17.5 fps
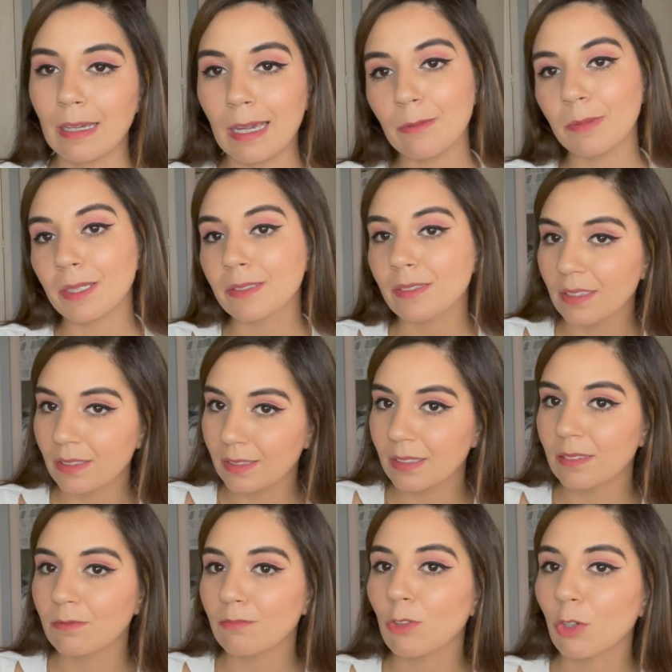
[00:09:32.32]
a veces,
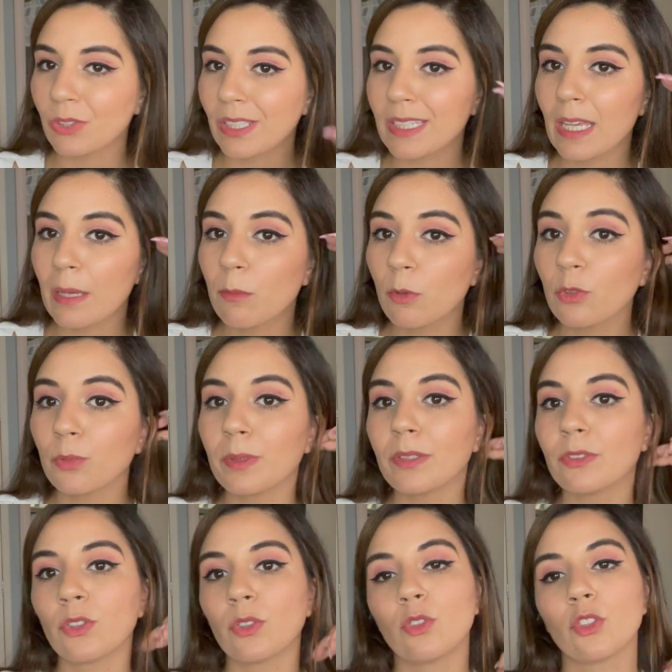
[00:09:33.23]
o sea, ya hemos
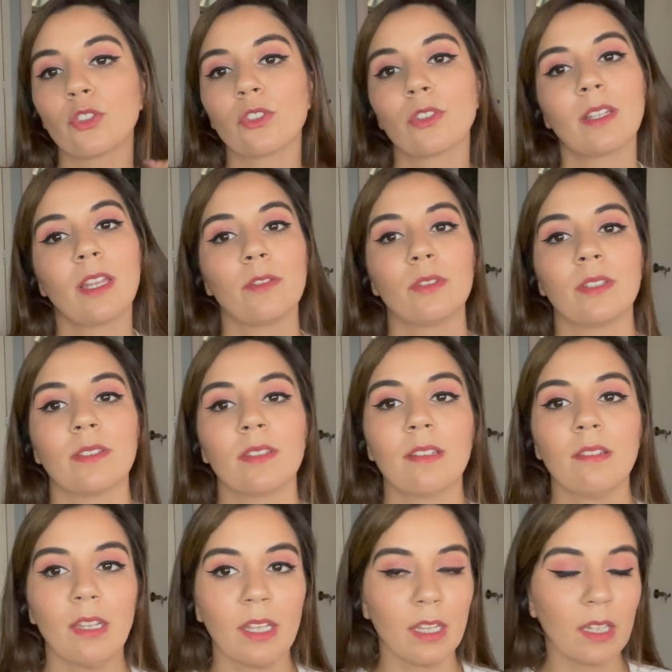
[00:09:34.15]
visto en otros lados así
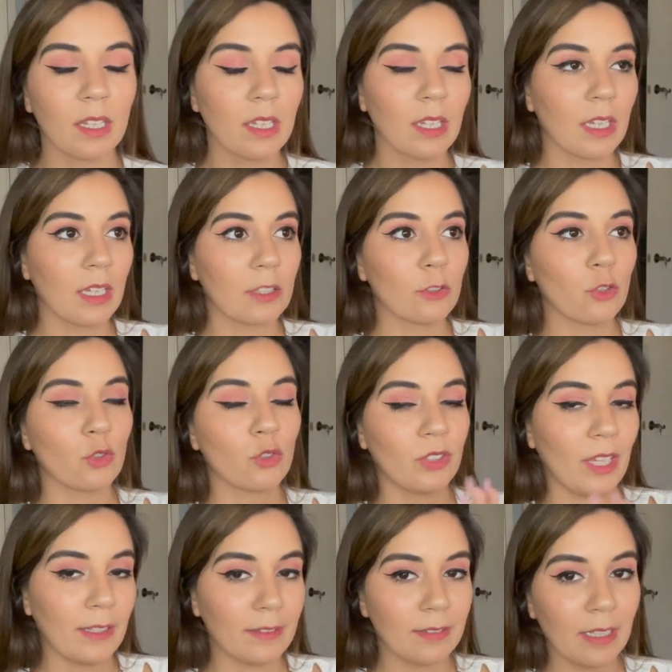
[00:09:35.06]
de que
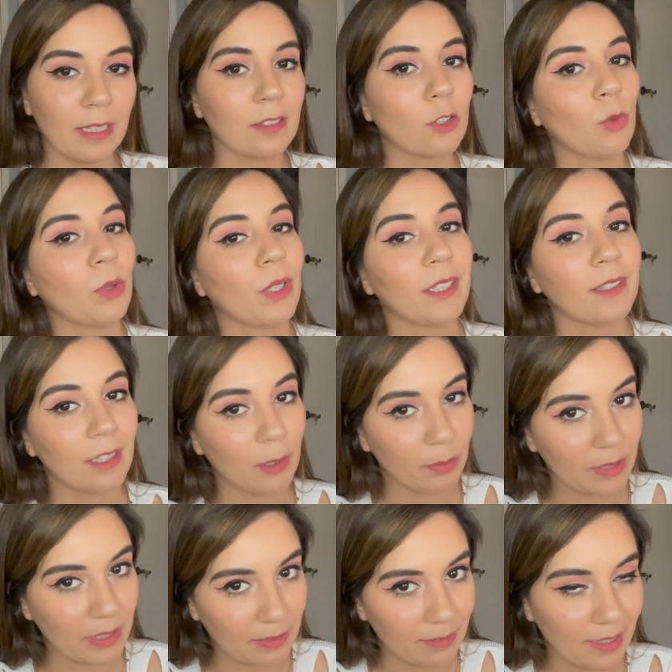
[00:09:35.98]
sustancia, no voy a decir la
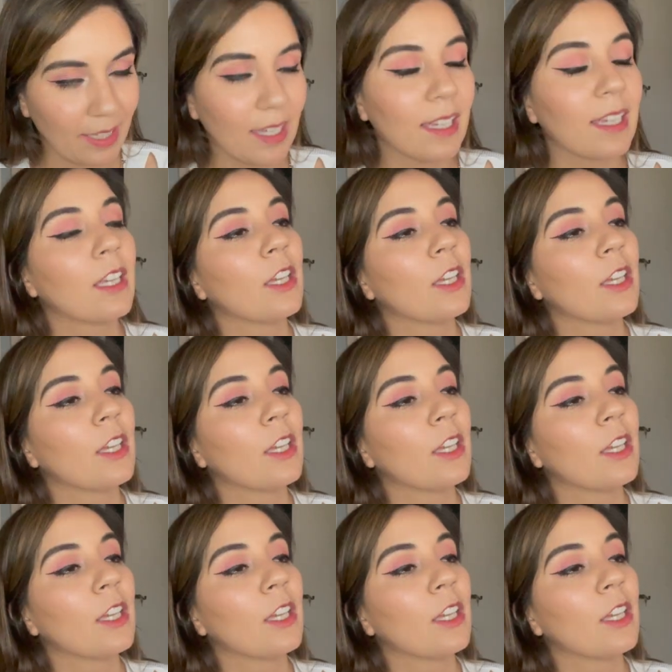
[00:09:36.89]
palabra, ¿eh?